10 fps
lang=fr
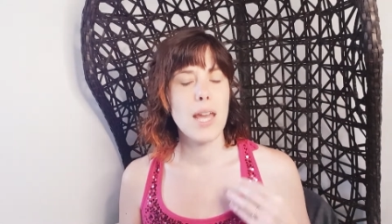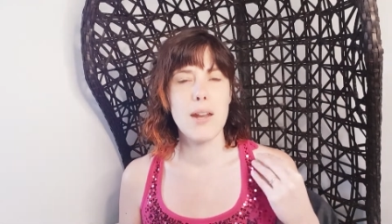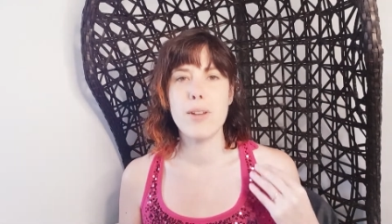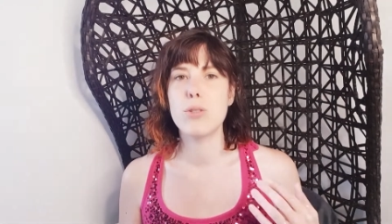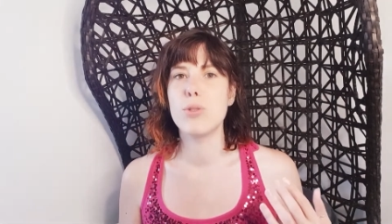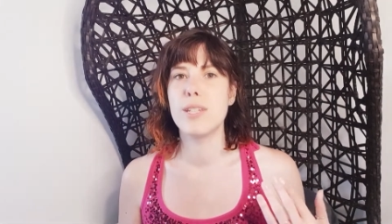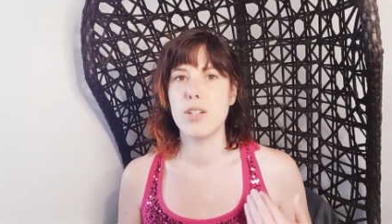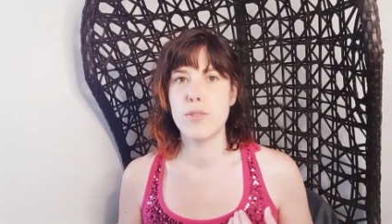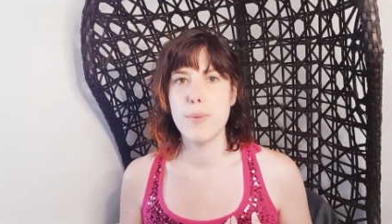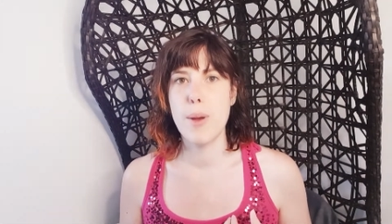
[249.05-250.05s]
elle va te dire
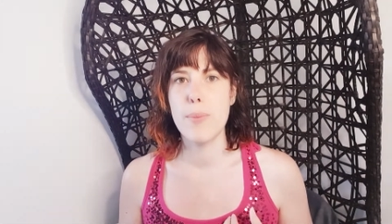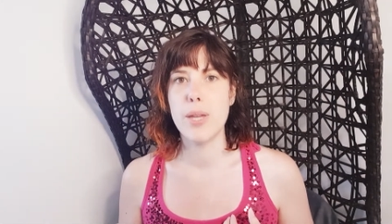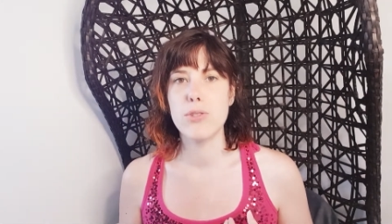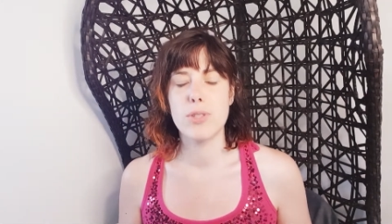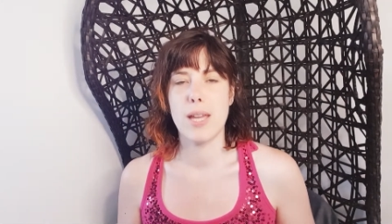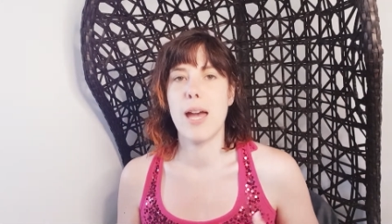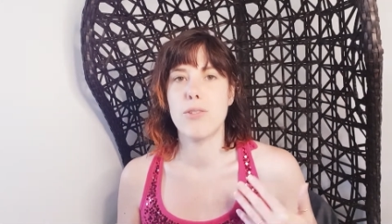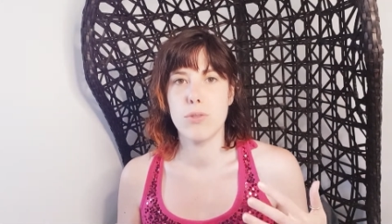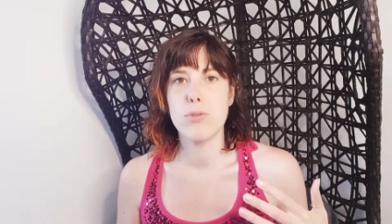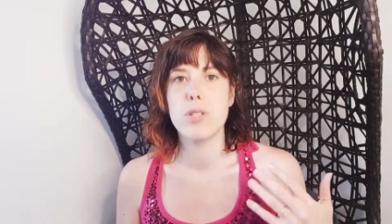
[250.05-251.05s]
je vais pas bien, tu dis
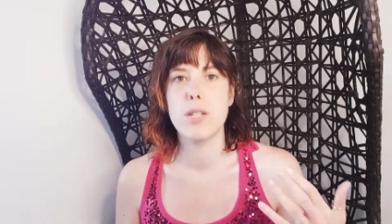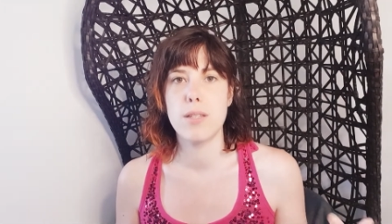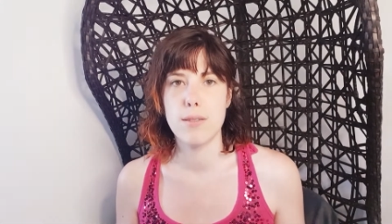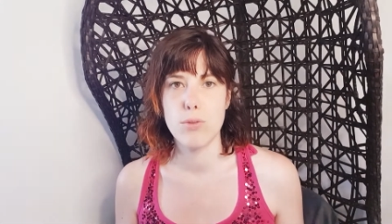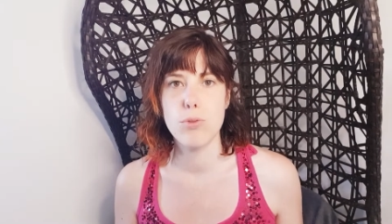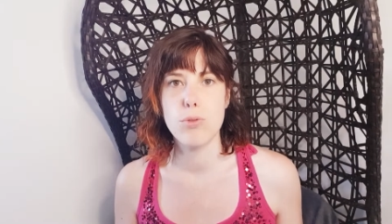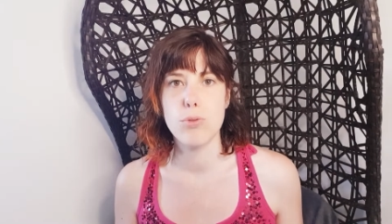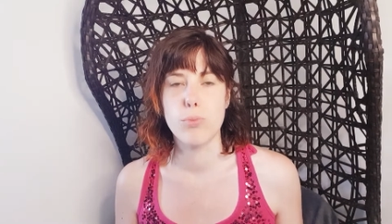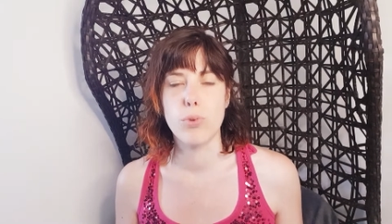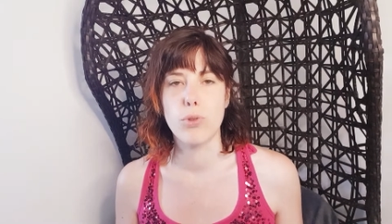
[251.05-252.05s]
attends, j'ai des
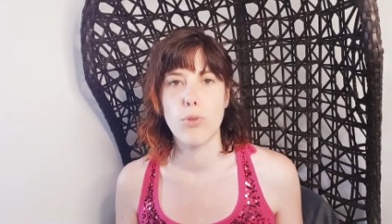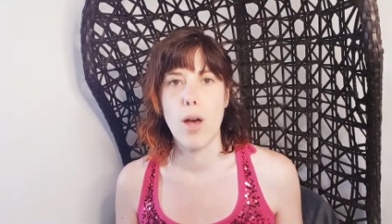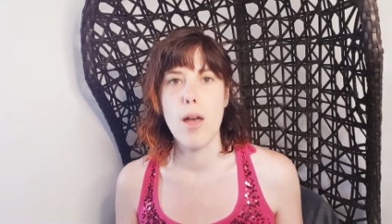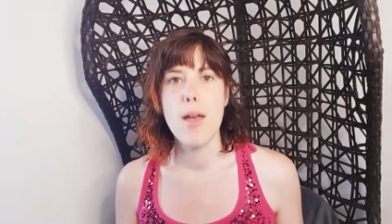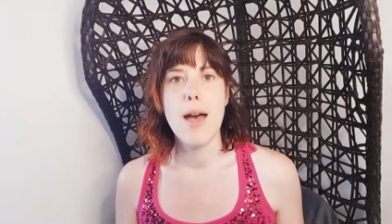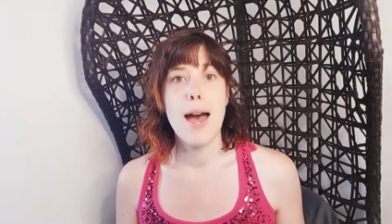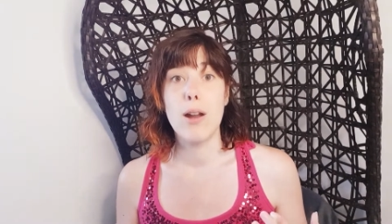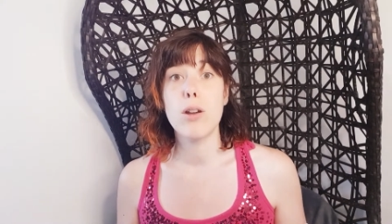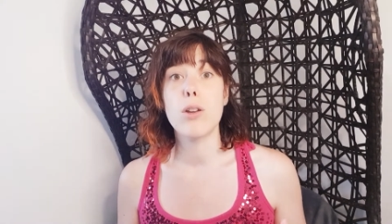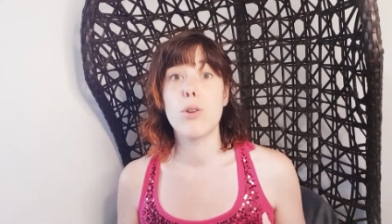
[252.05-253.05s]
solutions pour toi.
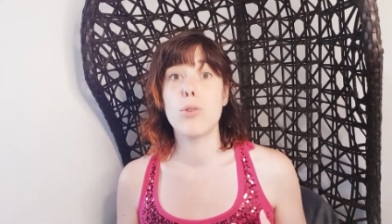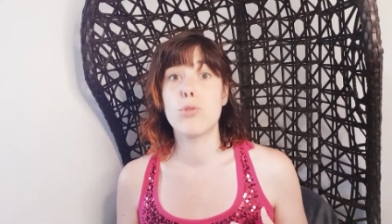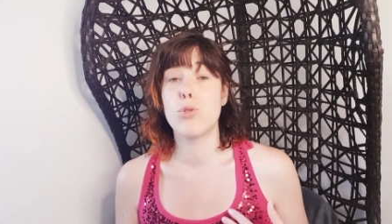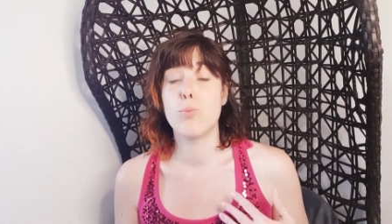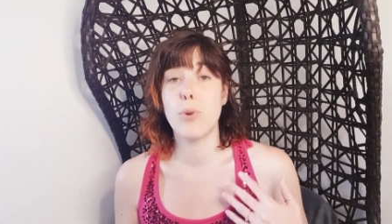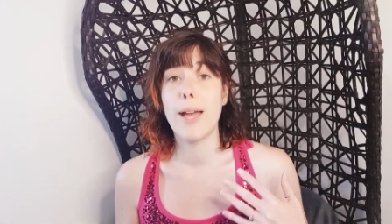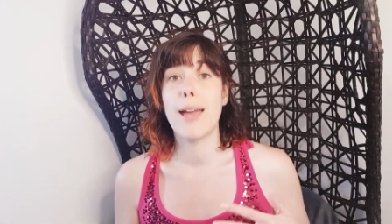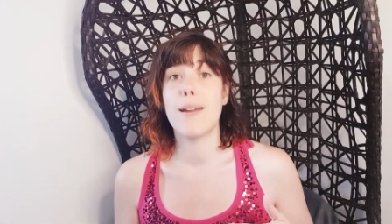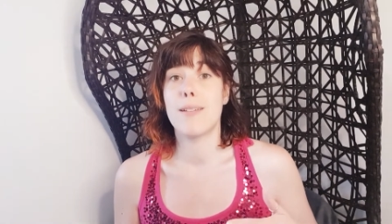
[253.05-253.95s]
Alors que tu pourrais